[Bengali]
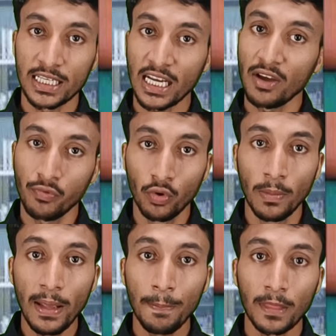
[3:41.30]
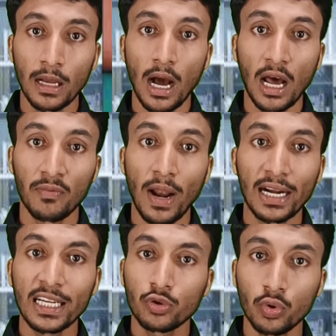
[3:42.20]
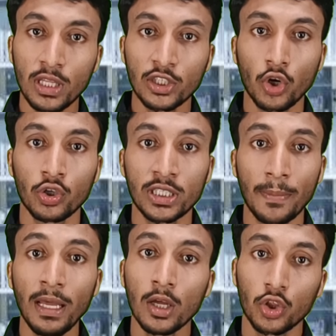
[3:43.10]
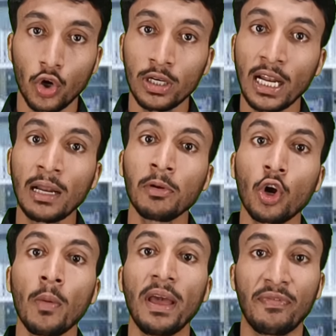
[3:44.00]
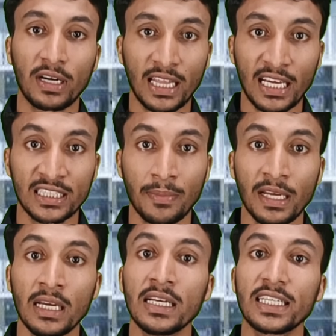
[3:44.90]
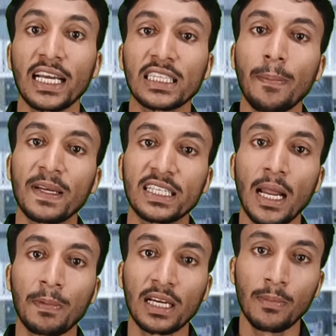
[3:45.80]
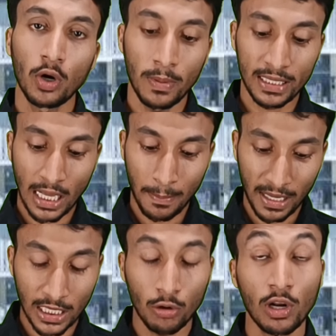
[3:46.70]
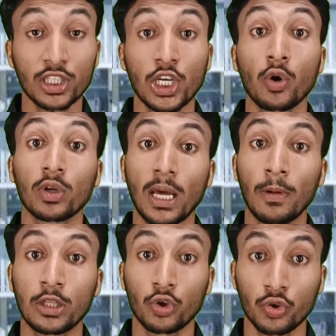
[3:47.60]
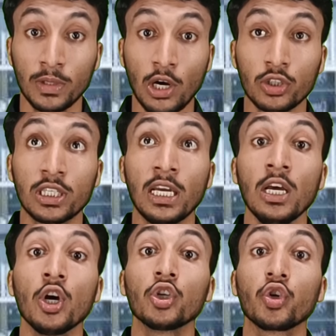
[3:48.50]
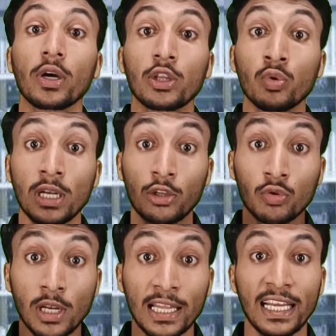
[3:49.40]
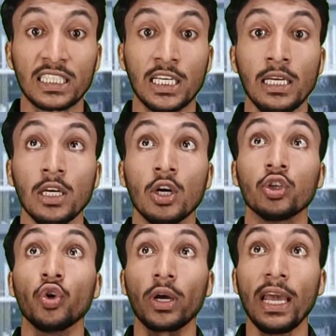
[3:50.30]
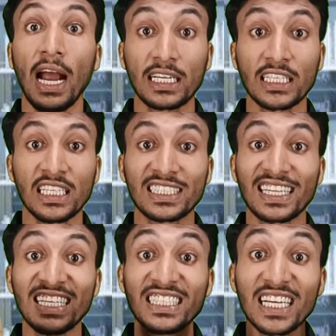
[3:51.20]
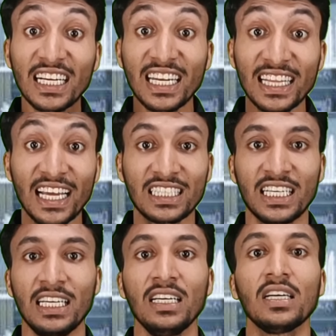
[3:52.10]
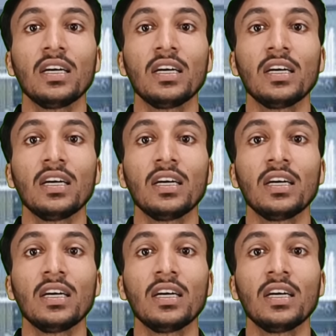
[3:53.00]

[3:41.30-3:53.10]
সেই জায়গায় ফুলবে আর ব্লাডের থ্রু দিয়ে যখন যাবে তখন নানান রকম এফেক্ট দেখা যাবে সেক্ষেত্রে পেশেন্ট আপনাকে বলবে তার মাথা ঘোরাচ্ছে কথা বলতে অসুবিধা হচ্ছে চোখে ধুঁধলা ধুঁধলা দেখছে চোখে একটা জিনিসকে তিন চারটে দেখছে